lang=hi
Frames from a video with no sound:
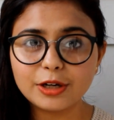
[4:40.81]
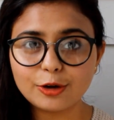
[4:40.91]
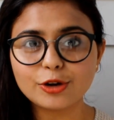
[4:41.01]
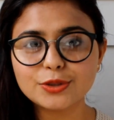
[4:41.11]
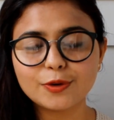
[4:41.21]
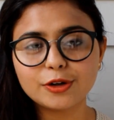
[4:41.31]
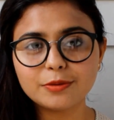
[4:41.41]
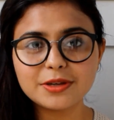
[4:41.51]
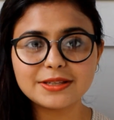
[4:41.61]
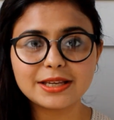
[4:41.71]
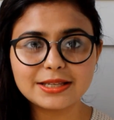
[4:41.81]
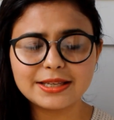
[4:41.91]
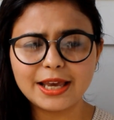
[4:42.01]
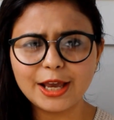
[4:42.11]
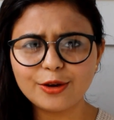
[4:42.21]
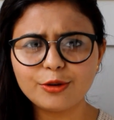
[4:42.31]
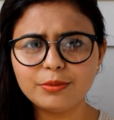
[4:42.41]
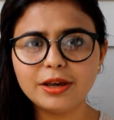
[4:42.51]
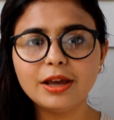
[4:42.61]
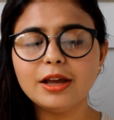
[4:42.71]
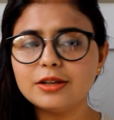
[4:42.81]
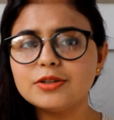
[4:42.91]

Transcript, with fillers: डिटॉक्स वाटर में से किसी एक को भी